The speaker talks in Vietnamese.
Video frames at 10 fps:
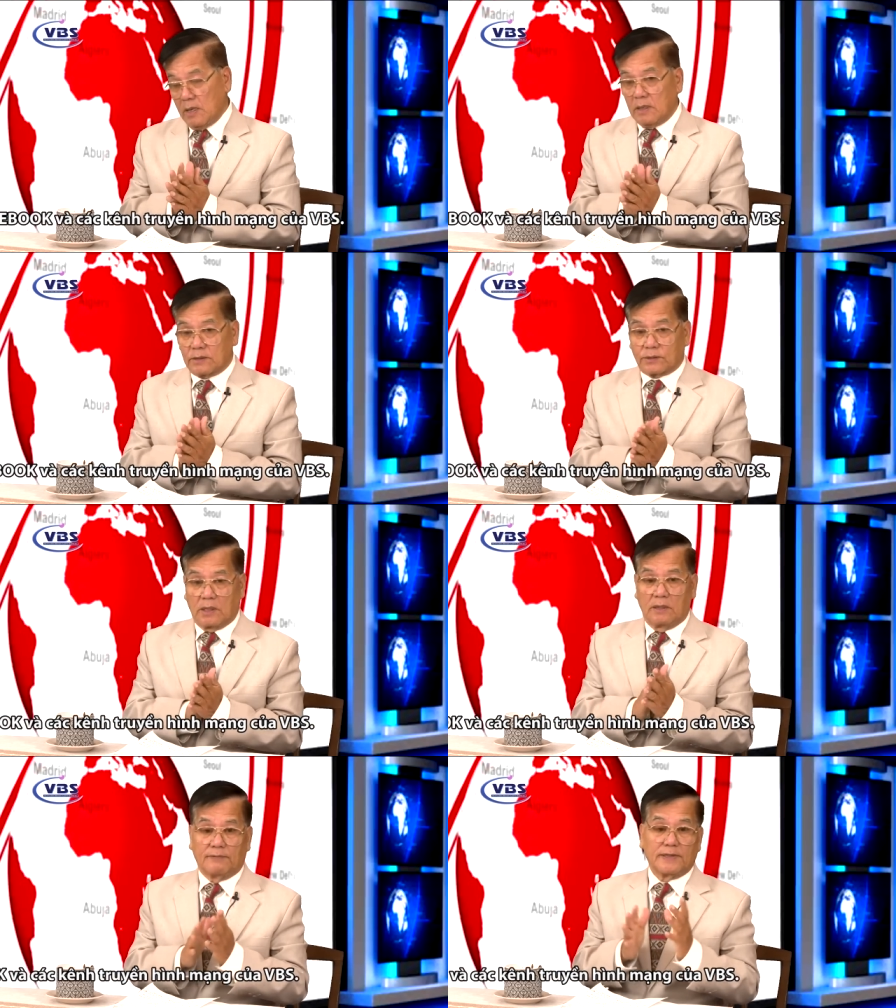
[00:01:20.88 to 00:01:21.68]

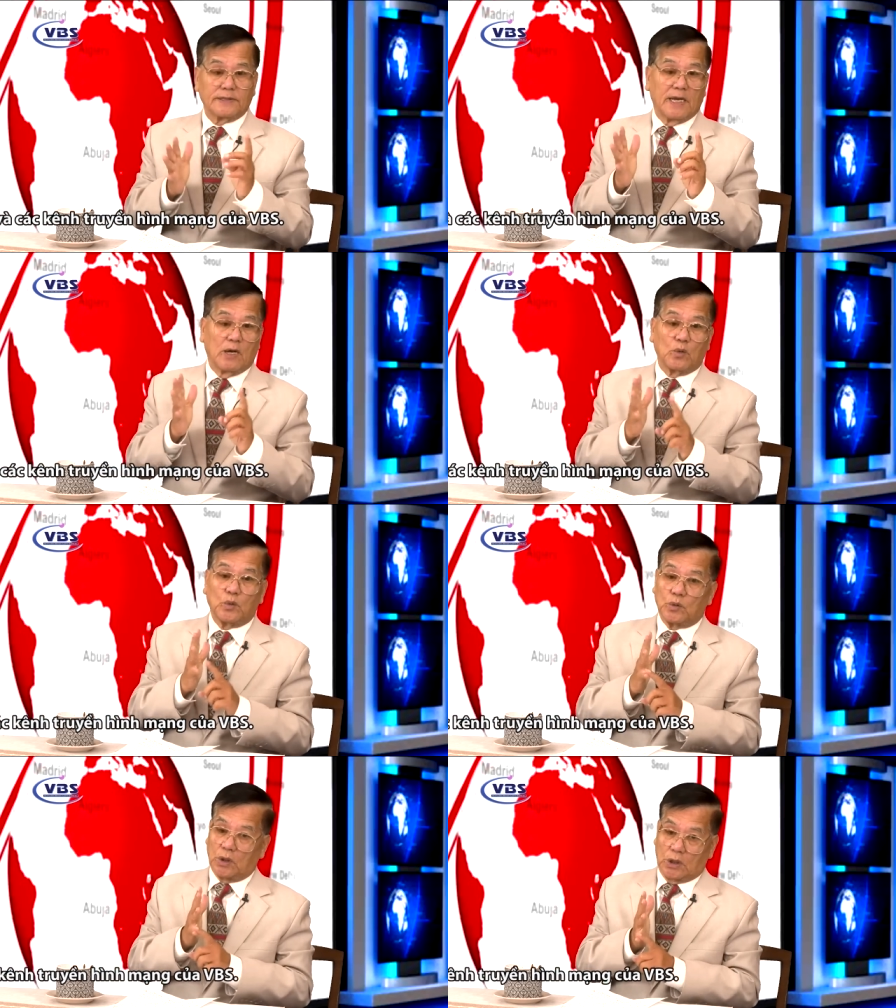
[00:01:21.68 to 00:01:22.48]
Từ vấn đề
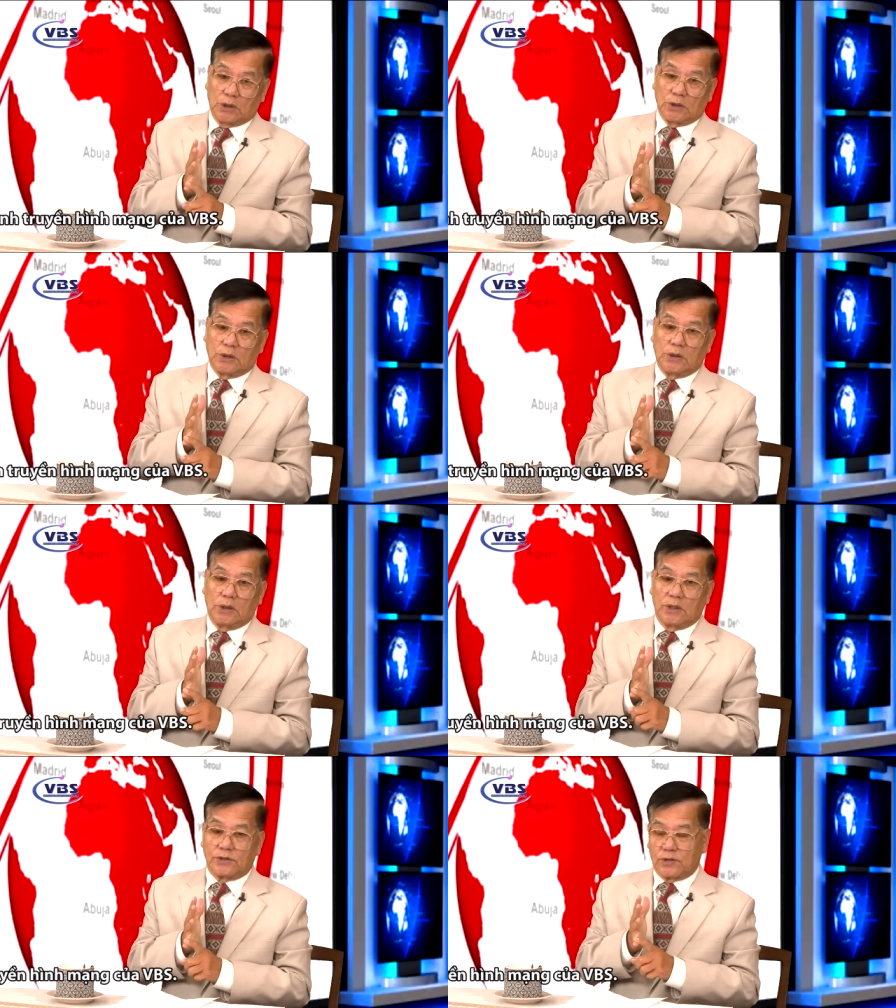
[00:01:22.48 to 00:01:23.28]
Google
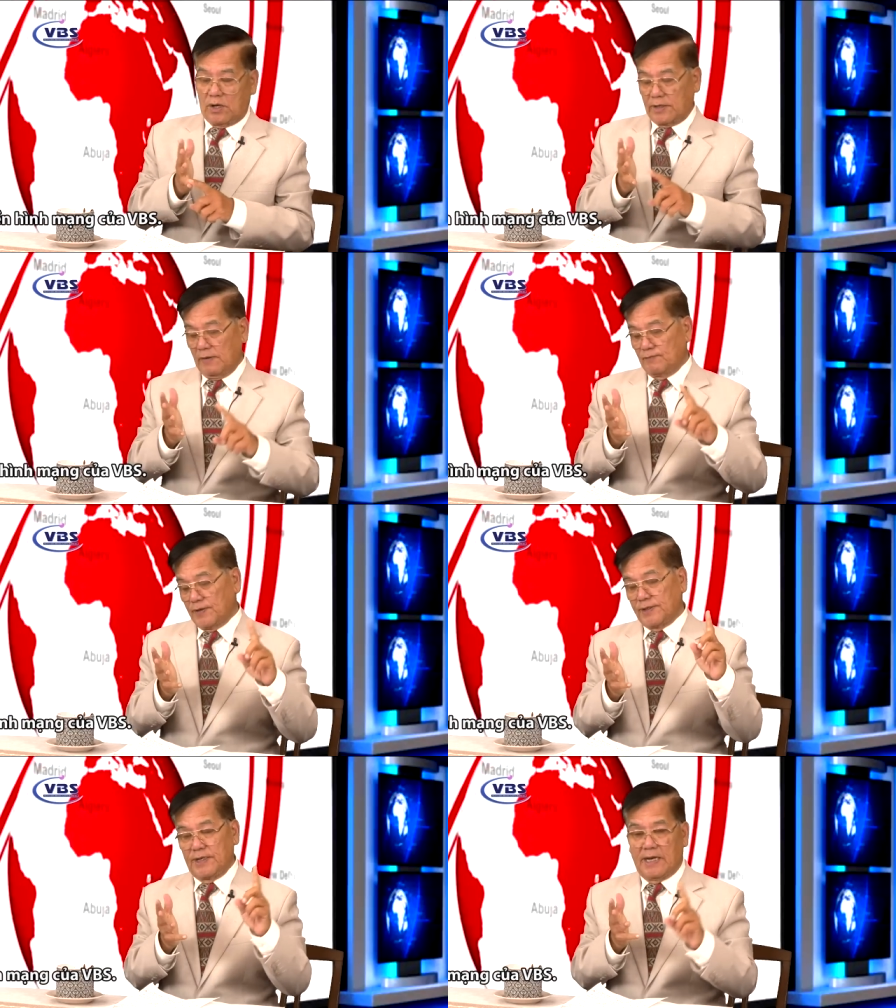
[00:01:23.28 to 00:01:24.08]
cho đến
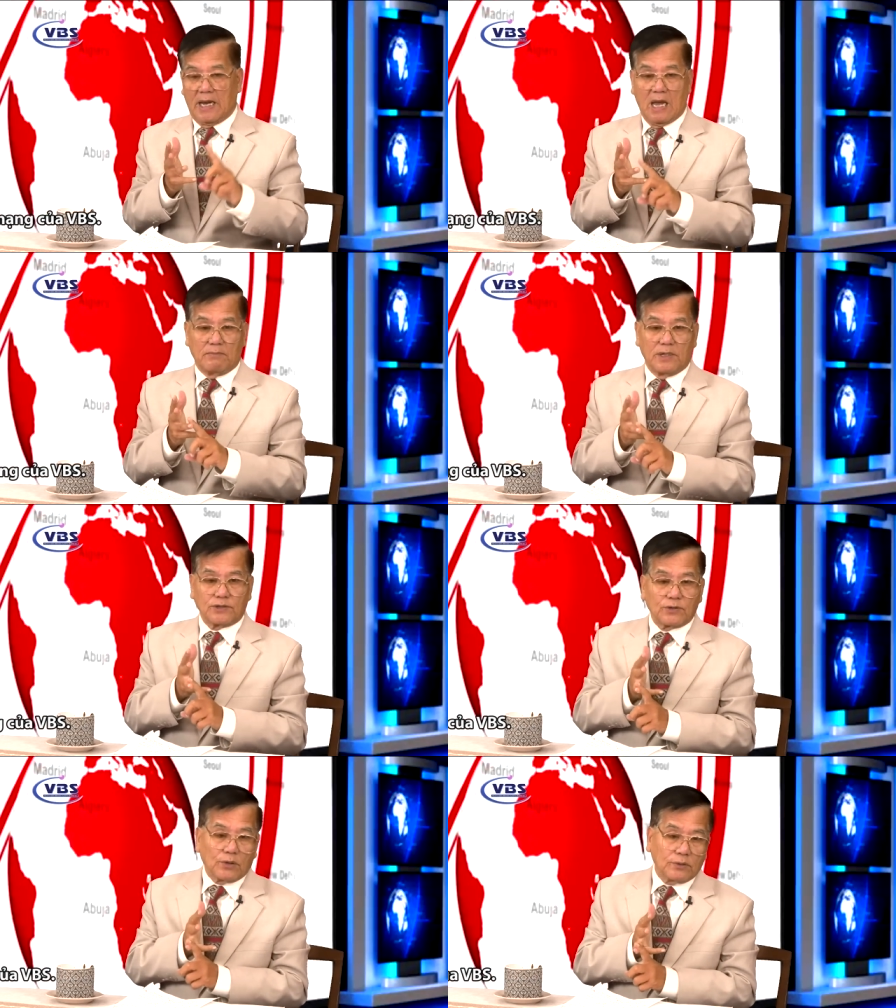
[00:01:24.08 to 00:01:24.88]
vấn đề
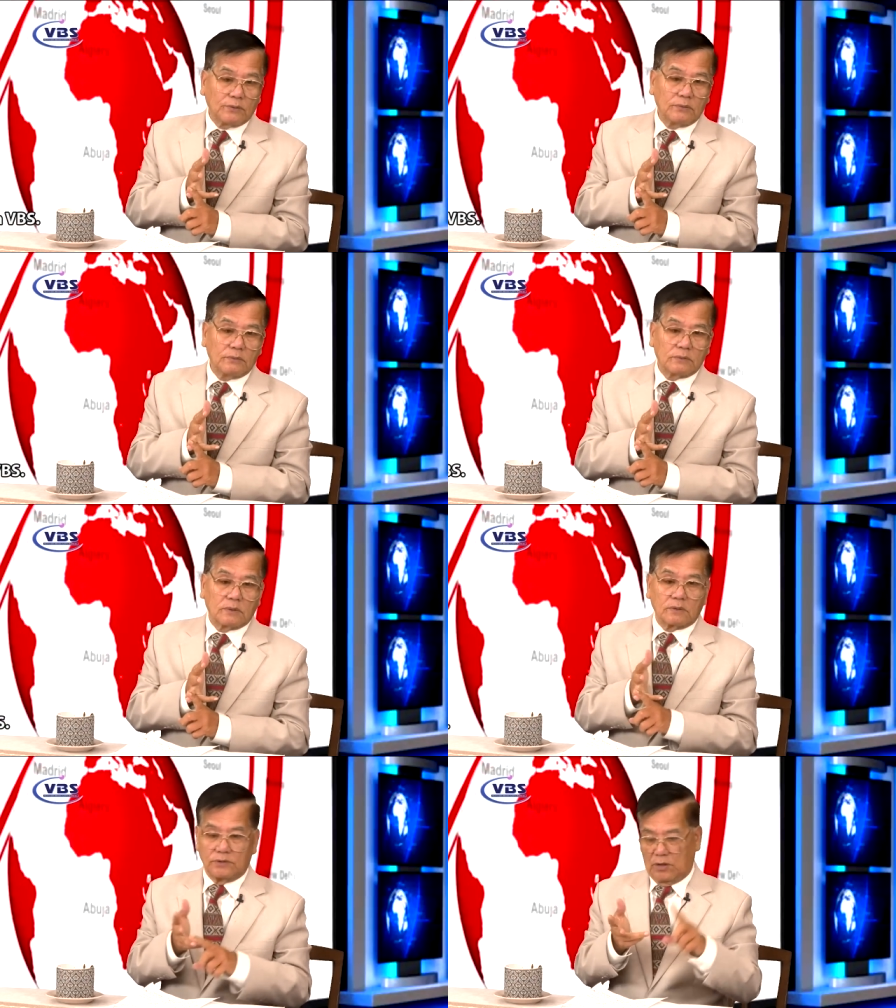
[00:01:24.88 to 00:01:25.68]
Amazon,
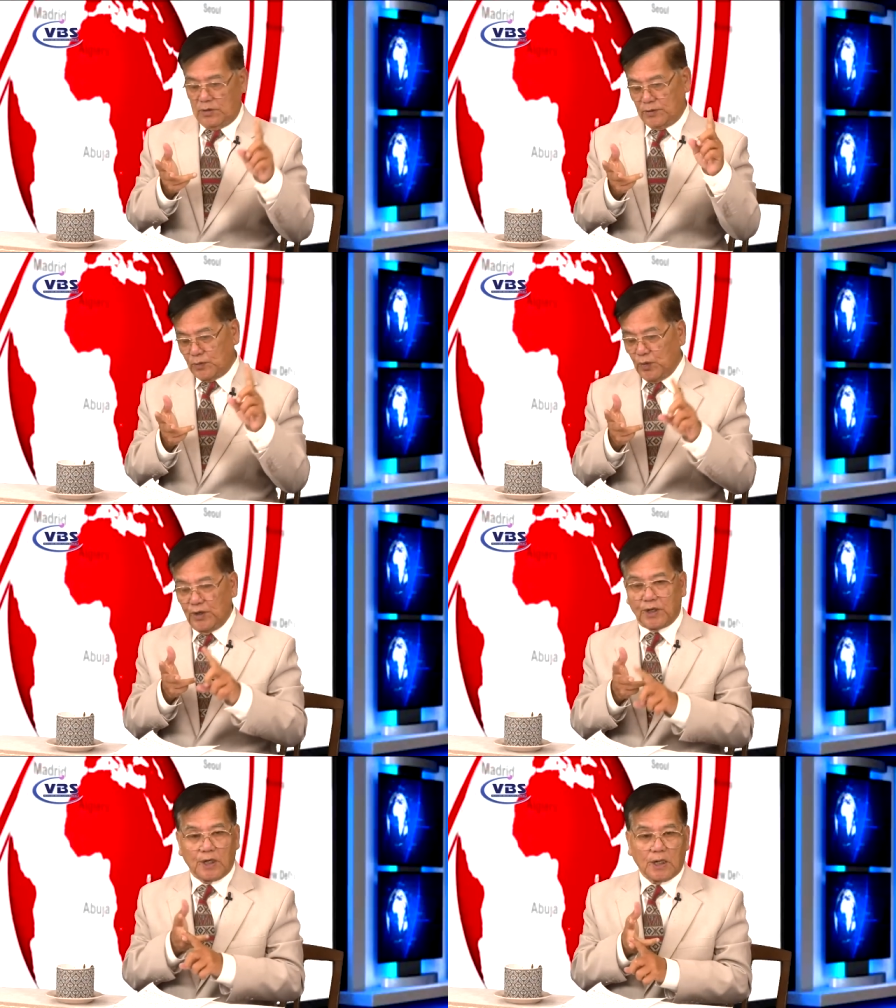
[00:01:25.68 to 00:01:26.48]
rồi
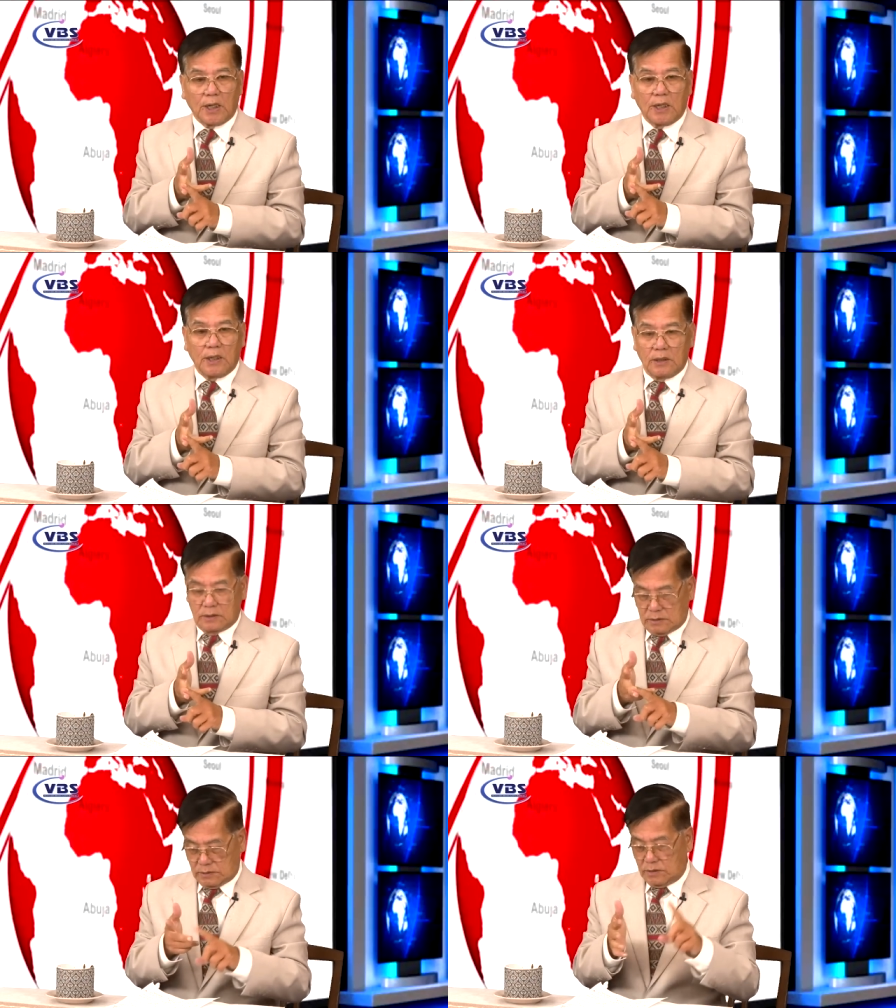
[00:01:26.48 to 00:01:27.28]
Twitter,
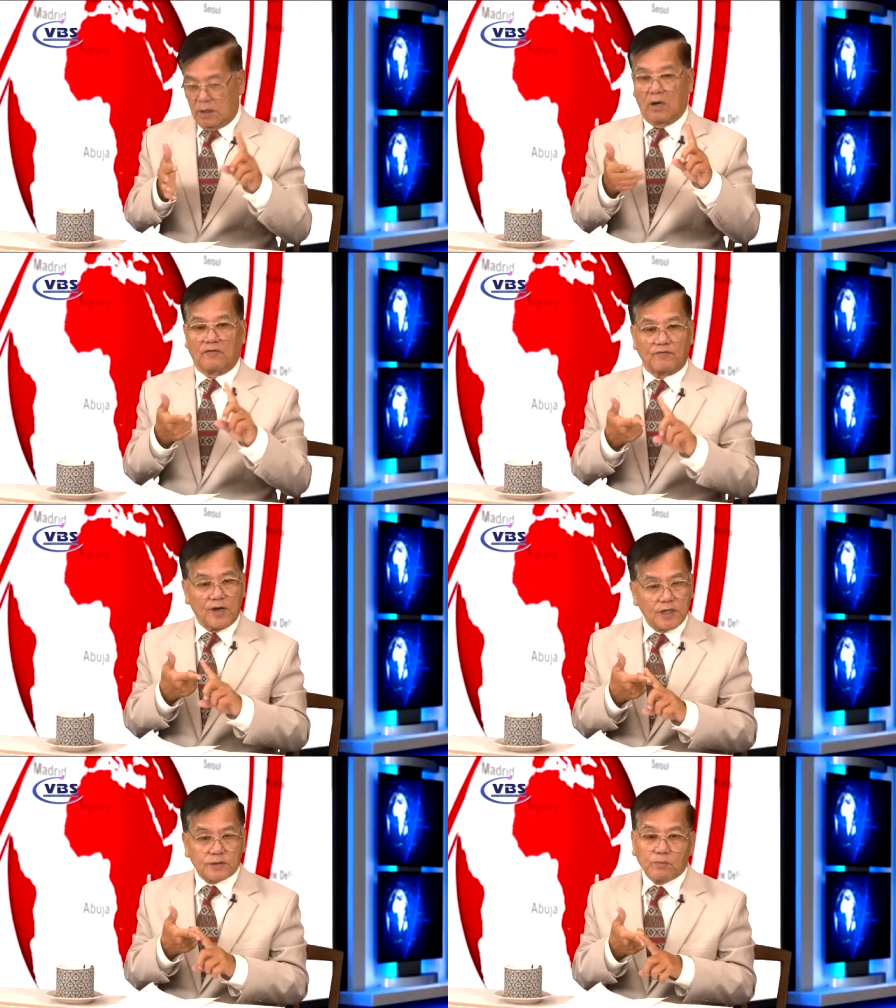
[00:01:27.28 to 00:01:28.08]
rồi
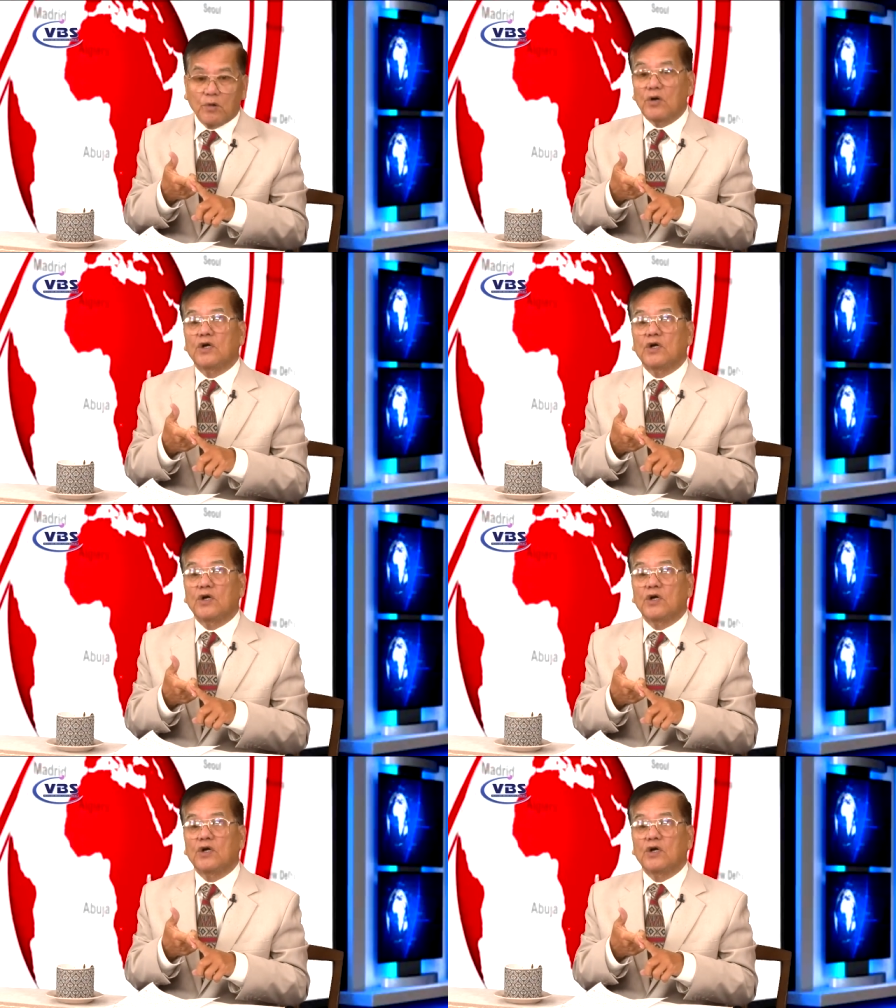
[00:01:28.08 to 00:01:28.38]
Facebook